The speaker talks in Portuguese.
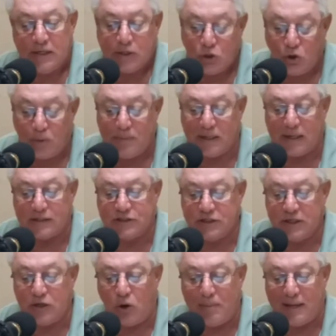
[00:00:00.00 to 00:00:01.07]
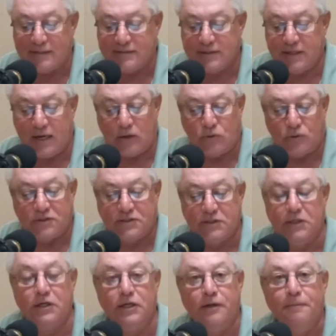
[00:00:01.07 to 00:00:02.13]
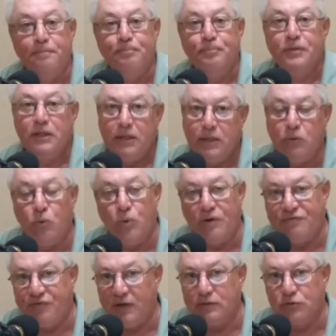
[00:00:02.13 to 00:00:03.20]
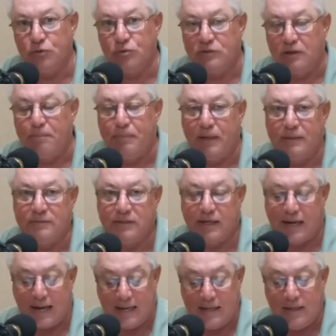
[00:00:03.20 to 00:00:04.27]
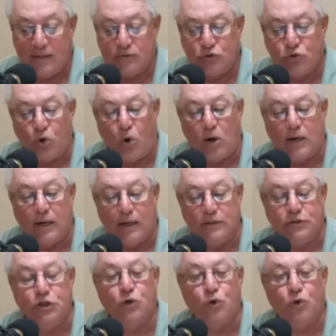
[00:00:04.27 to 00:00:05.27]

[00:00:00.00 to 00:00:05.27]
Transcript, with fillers: que homenageia o mestre Acorsini e o evento também terá troca de